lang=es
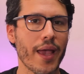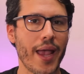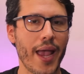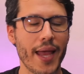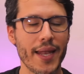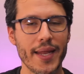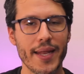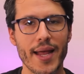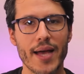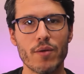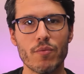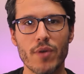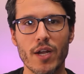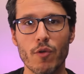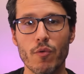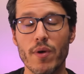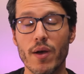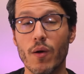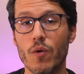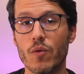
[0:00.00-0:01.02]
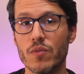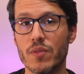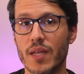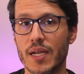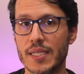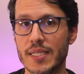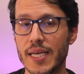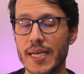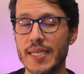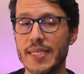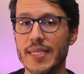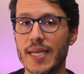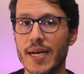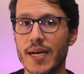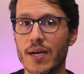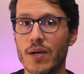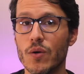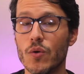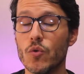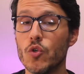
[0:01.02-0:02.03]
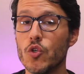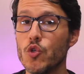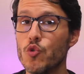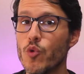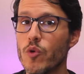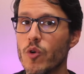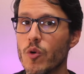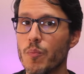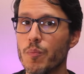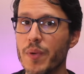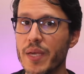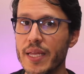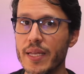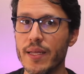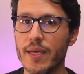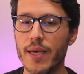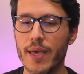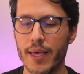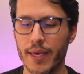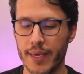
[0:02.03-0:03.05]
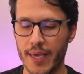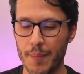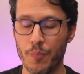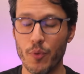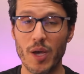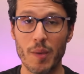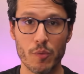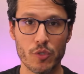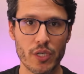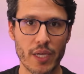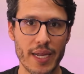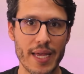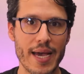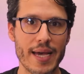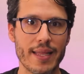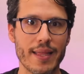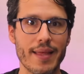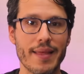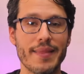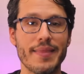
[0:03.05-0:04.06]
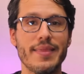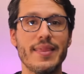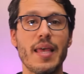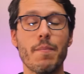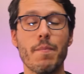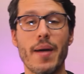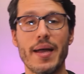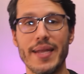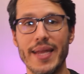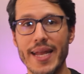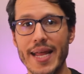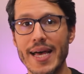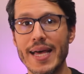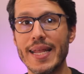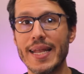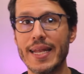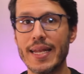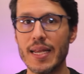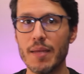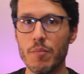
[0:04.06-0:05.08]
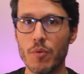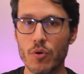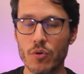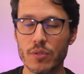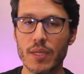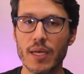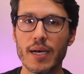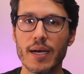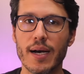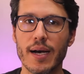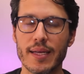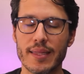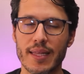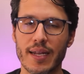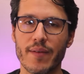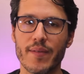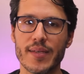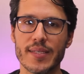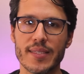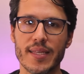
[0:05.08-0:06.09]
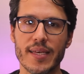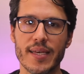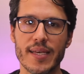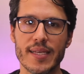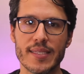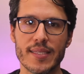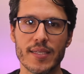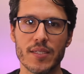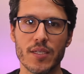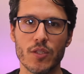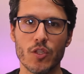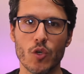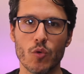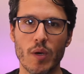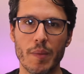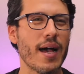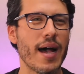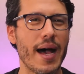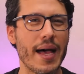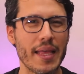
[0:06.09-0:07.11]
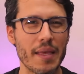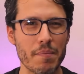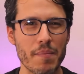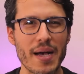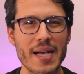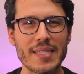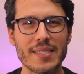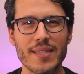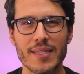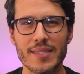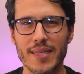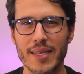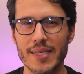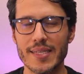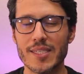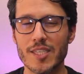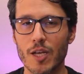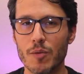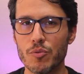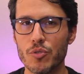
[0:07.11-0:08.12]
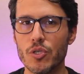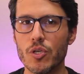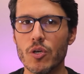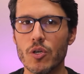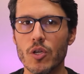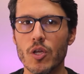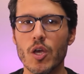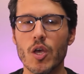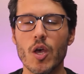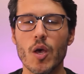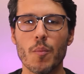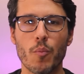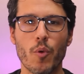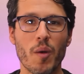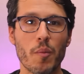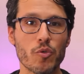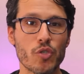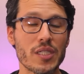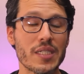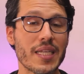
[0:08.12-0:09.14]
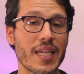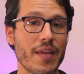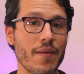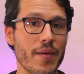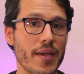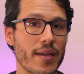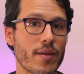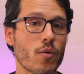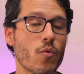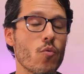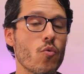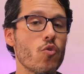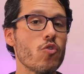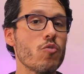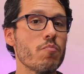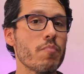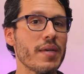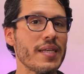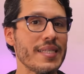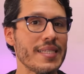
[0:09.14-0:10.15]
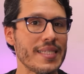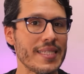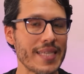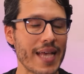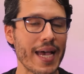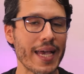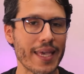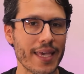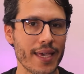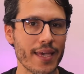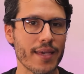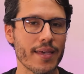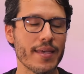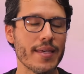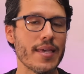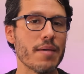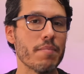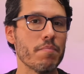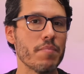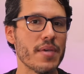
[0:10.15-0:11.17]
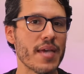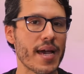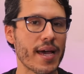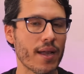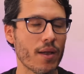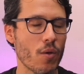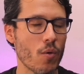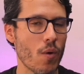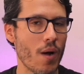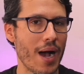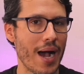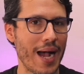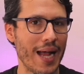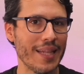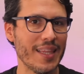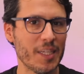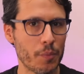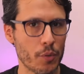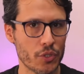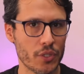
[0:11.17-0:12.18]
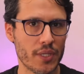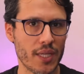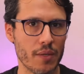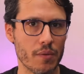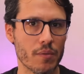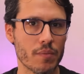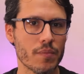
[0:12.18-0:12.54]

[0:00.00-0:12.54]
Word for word: generar una nueva contraseña, un nuevo PIN que podemos crear de manera remota a través de este sitio web. Además, desde esta opción podemos escribir un mensaje y enviarlo al dispositivo.